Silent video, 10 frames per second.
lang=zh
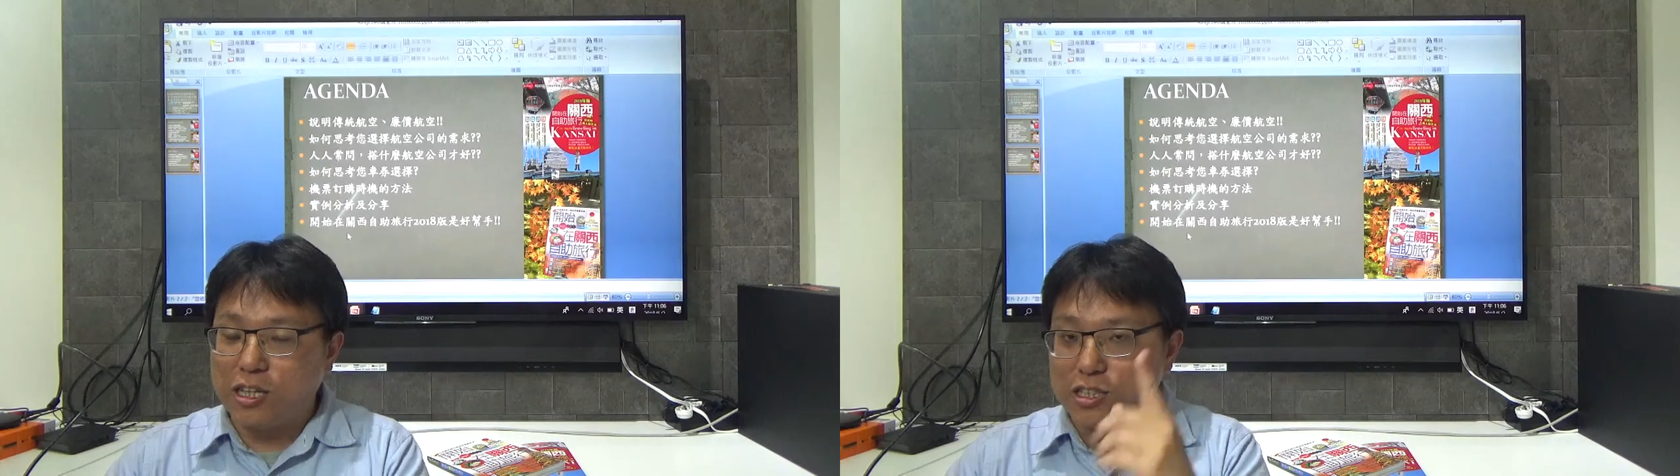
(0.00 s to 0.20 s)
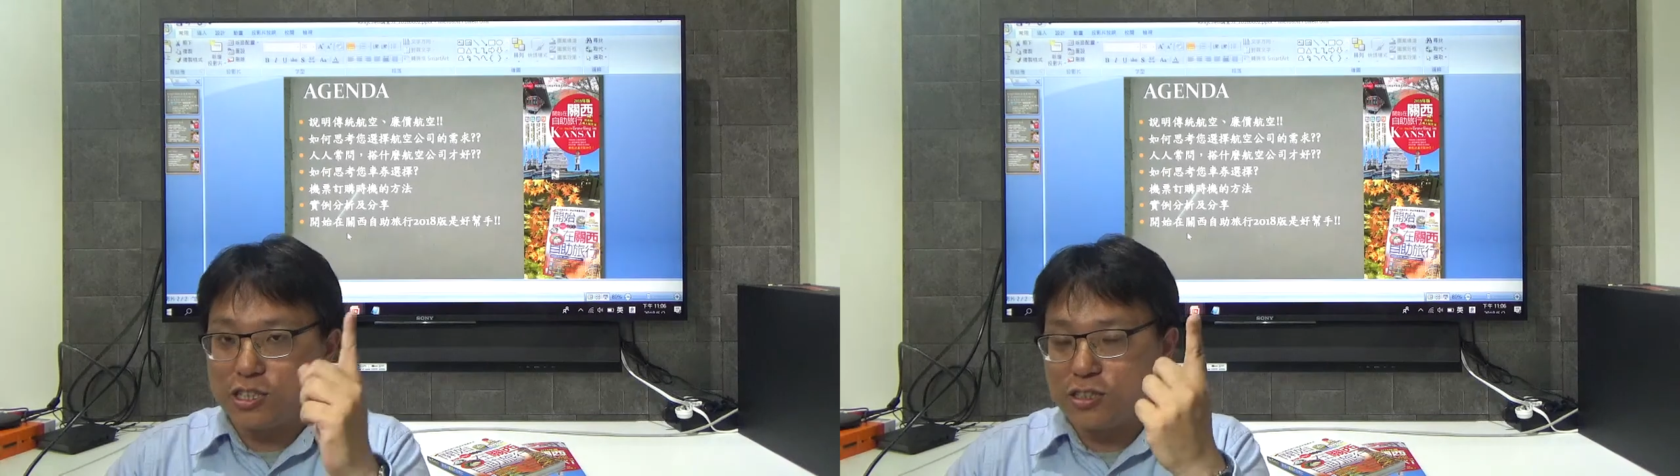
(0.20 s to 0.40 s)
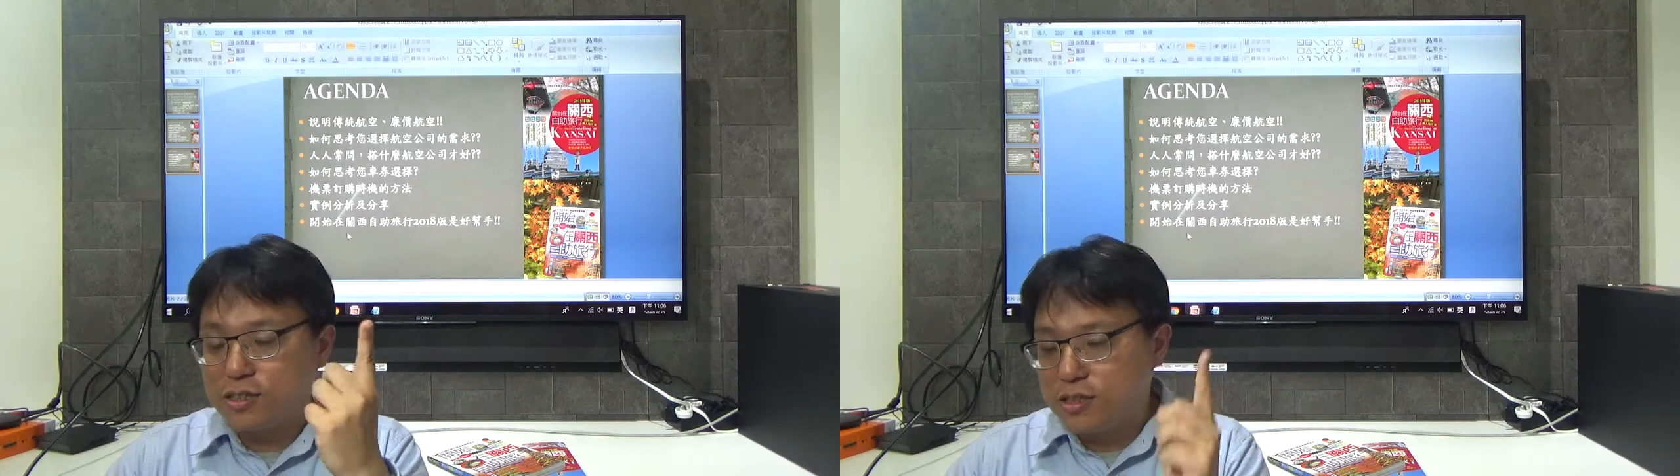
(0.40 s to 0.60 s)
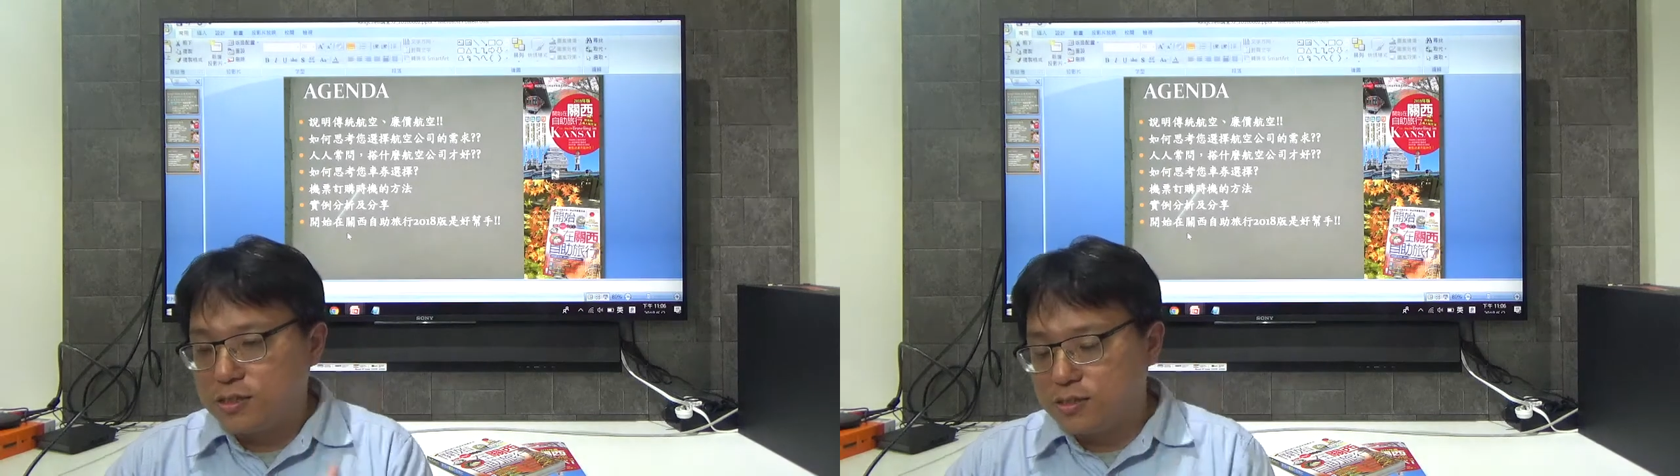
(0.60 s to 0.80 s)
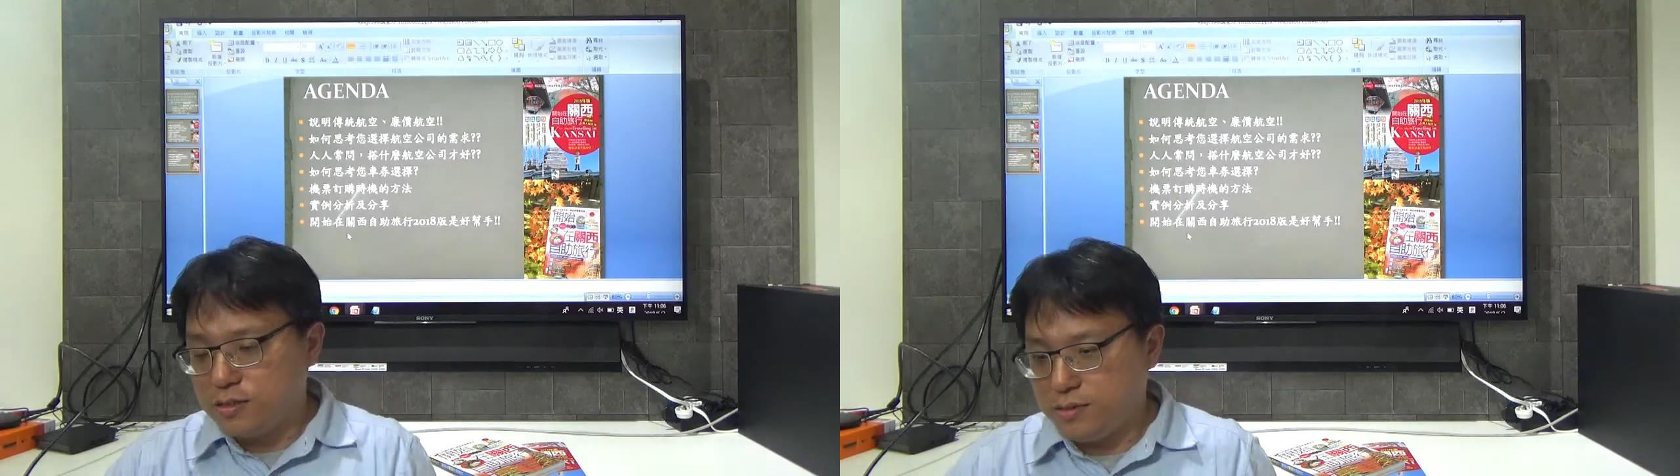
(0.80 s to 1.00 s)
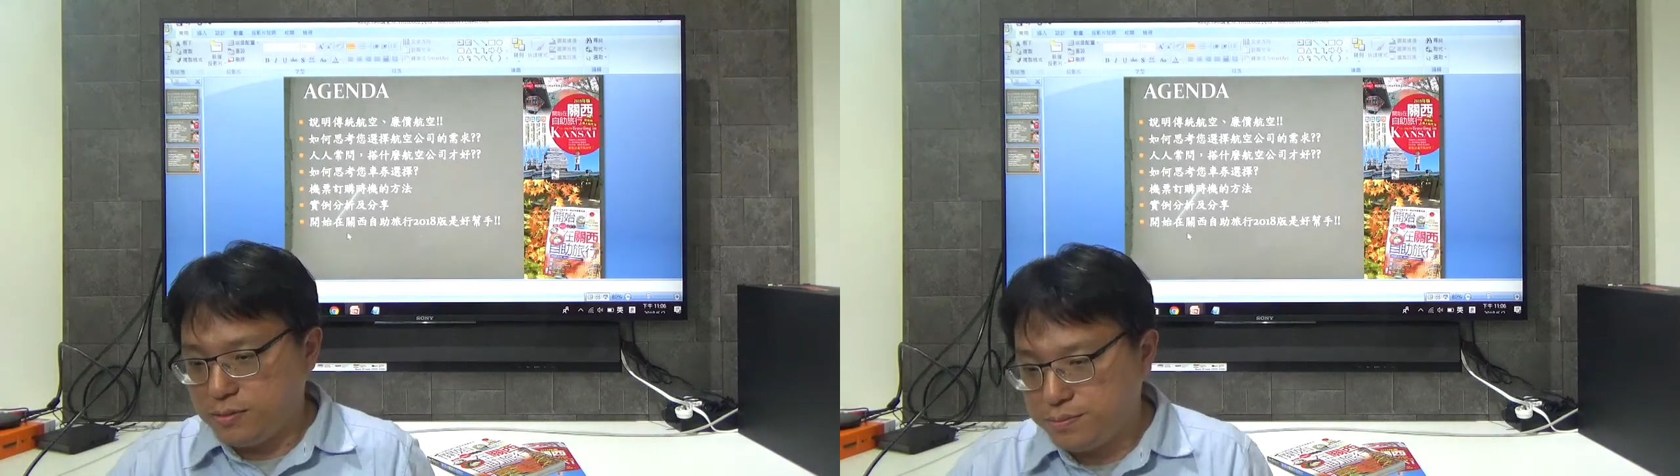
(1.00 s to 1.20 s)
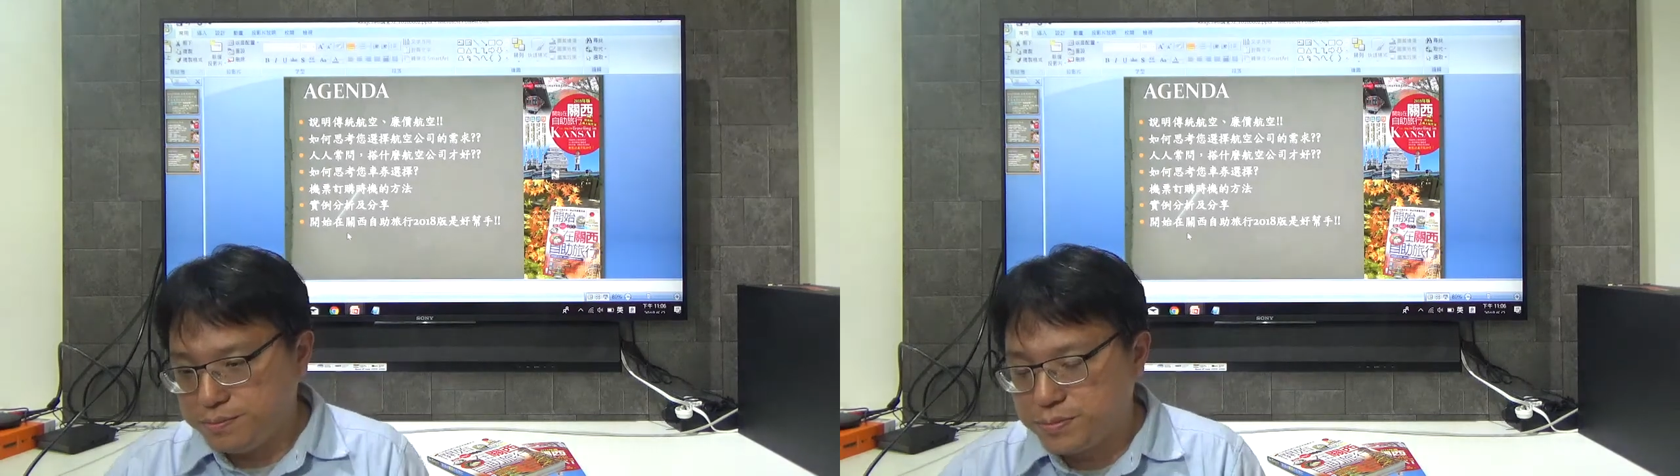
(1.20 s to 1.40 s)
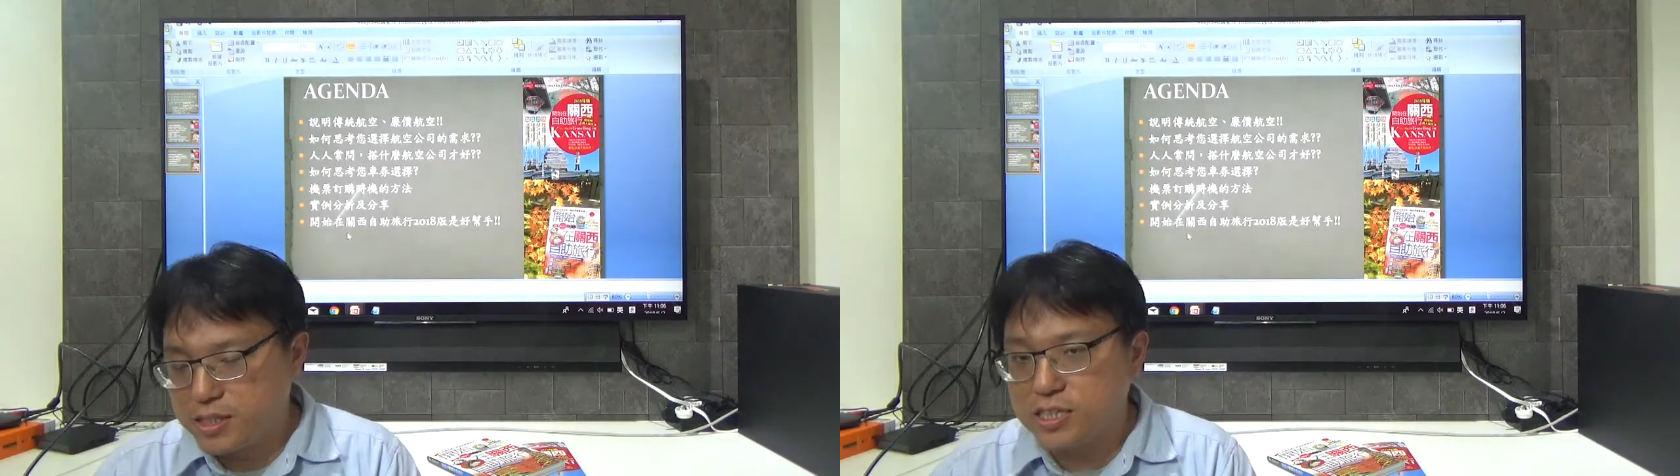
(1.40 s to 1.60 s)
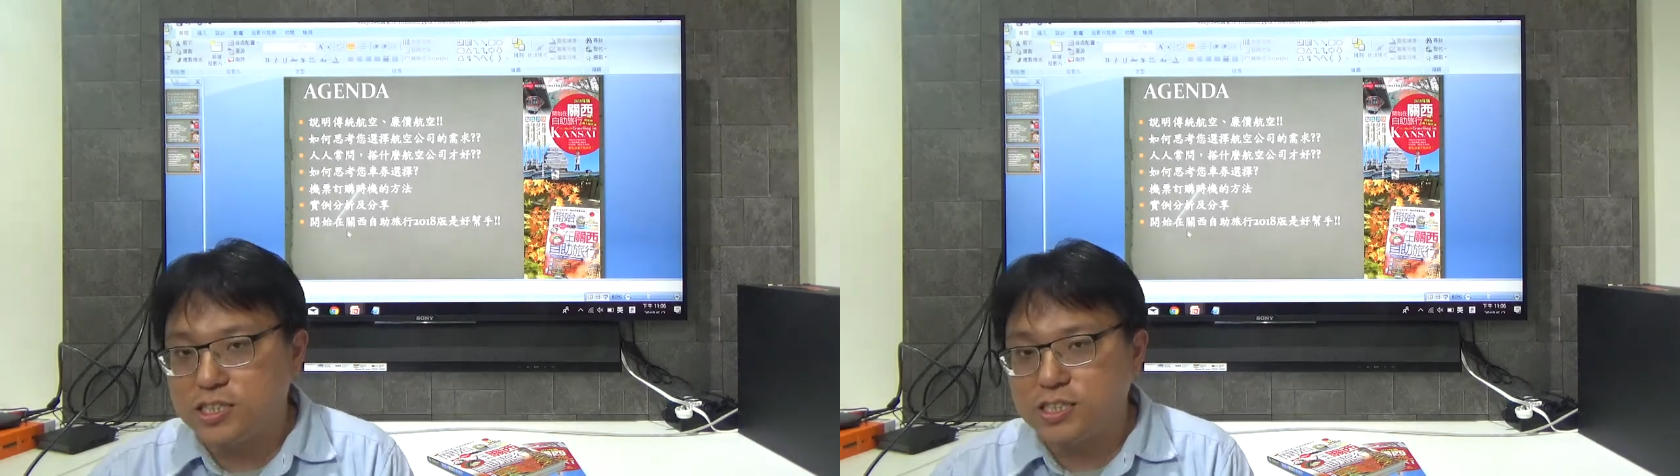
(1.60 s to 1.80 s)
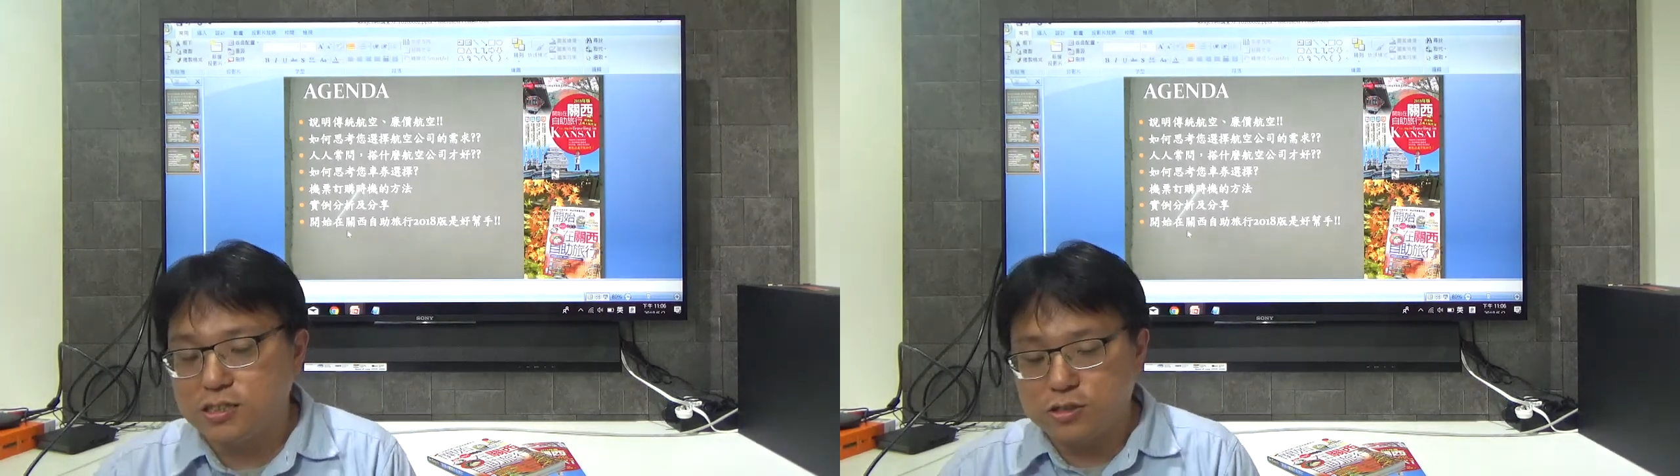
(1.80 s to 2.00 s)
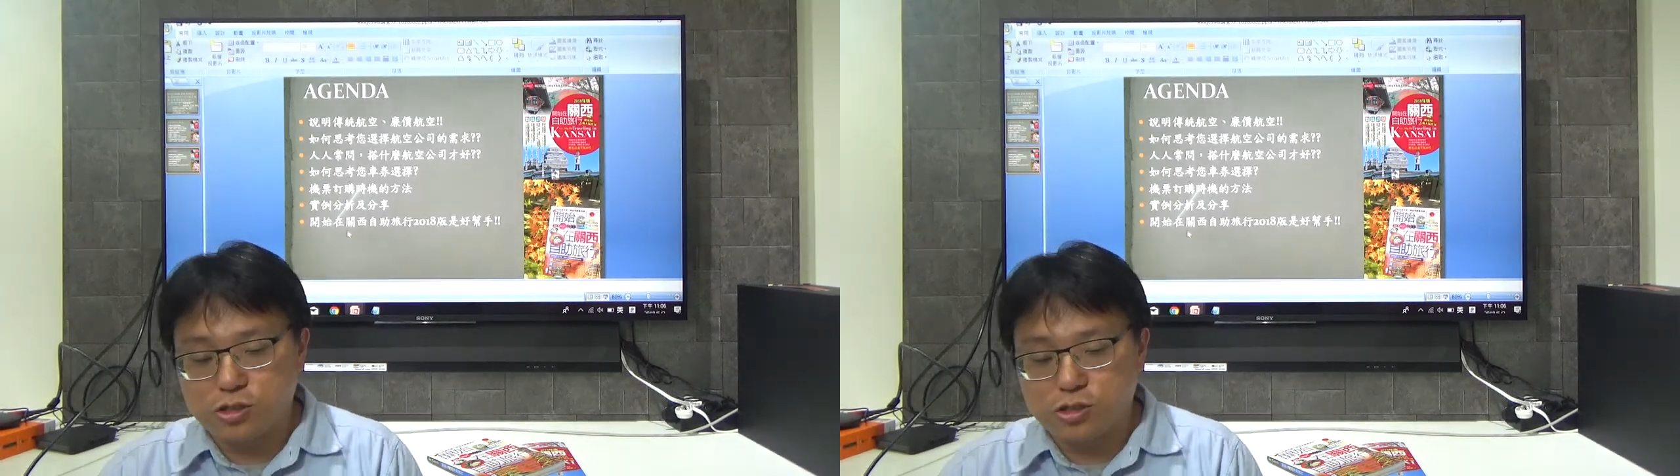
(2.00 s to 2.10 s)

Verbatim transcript: 第一次第一次